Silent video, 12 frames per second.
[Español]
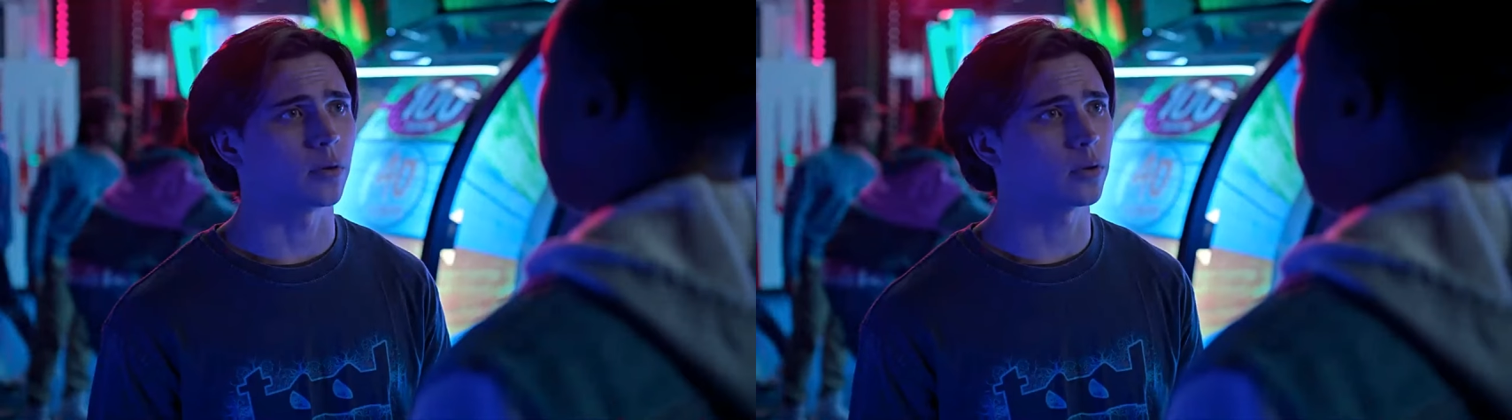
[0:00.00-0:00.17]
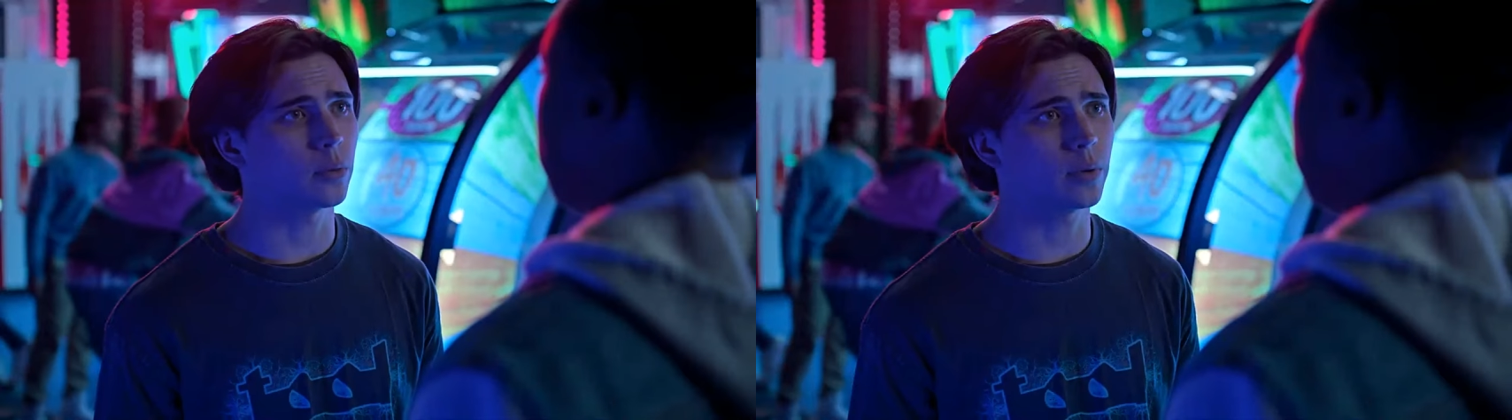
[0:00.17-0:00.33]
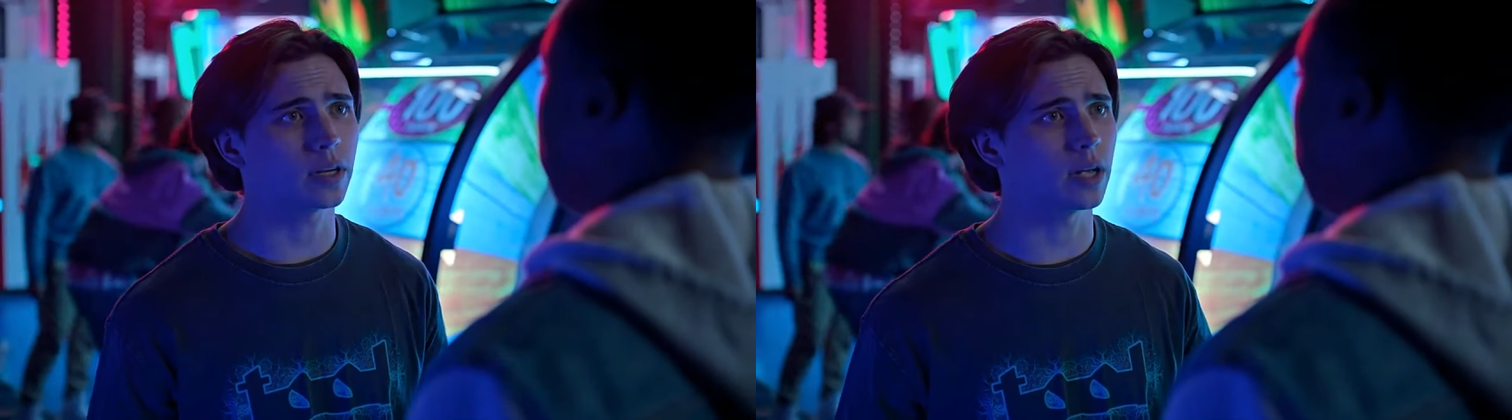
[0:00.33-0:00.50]

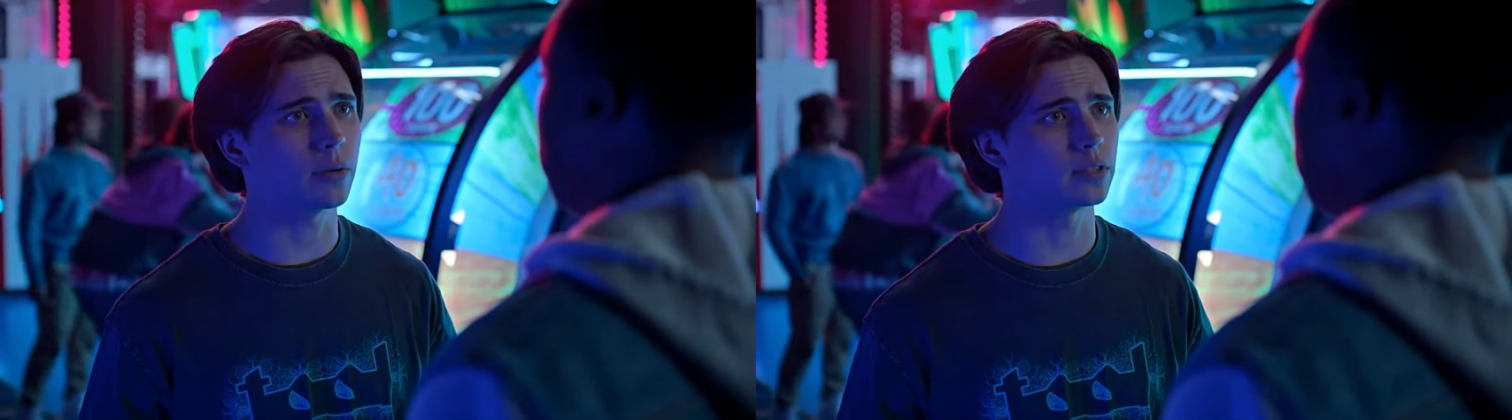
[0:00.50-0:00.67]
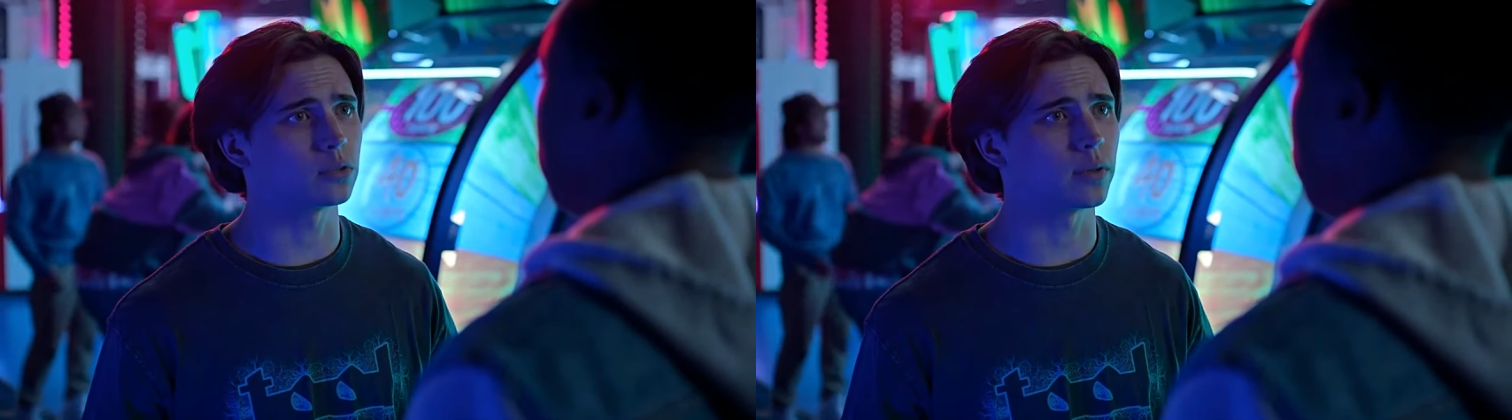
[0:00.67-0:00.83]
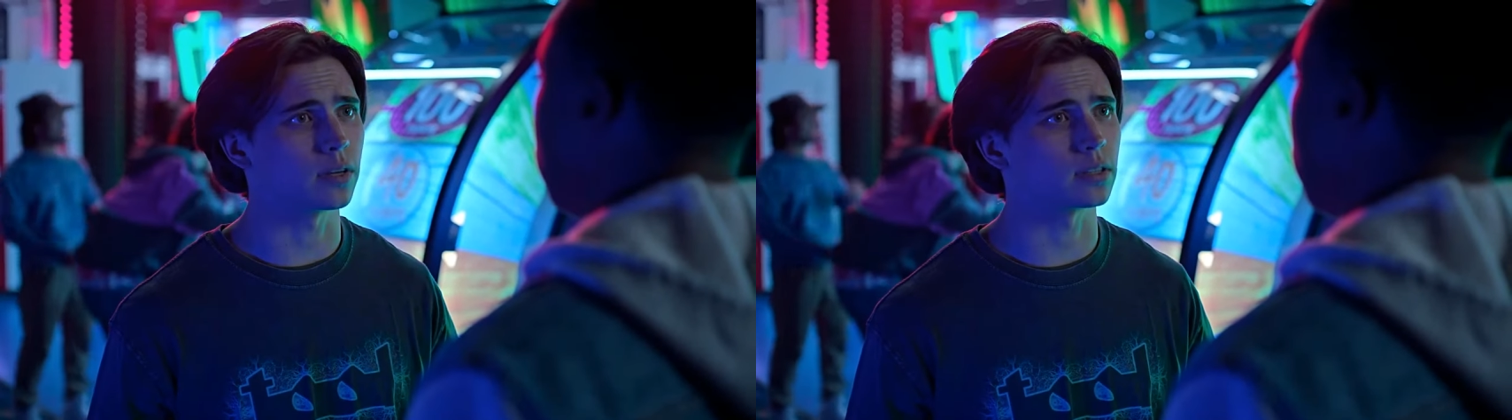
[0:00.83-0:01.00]
Reclámalo
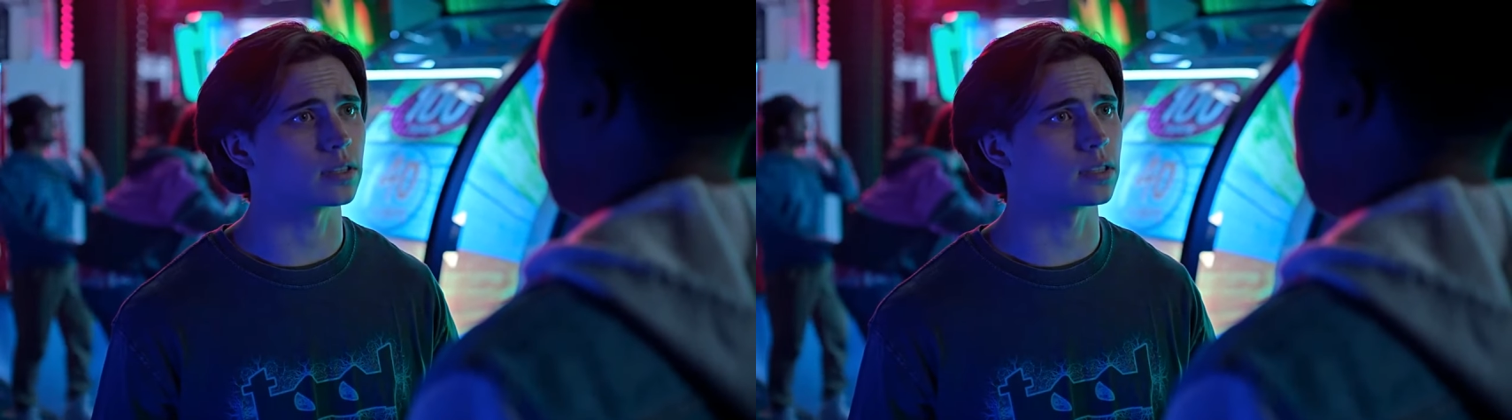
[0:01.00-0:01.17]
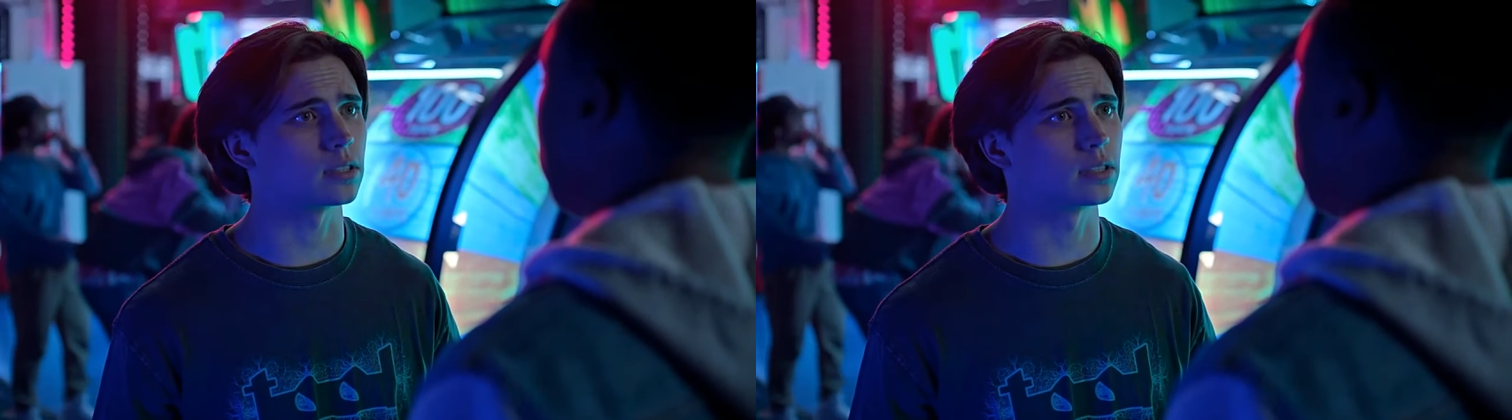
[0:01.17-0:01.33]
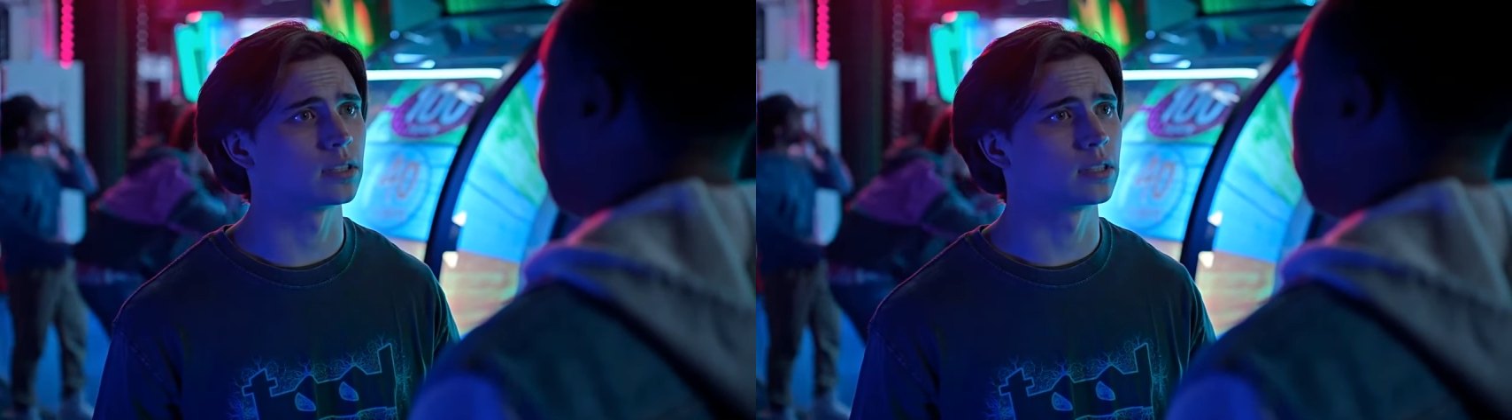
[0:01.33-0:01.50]
con
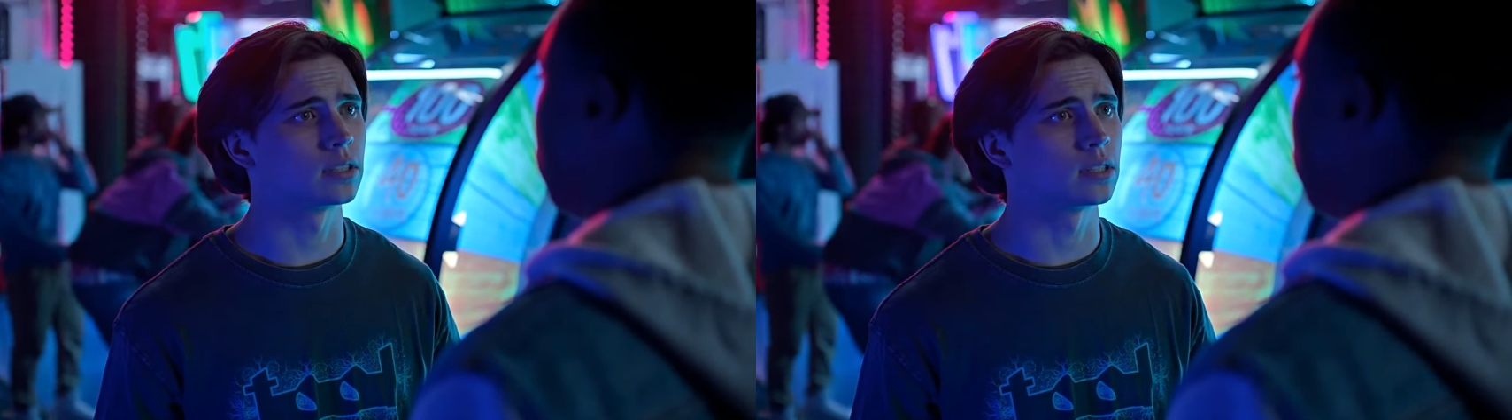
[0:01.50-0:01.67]
nosotros.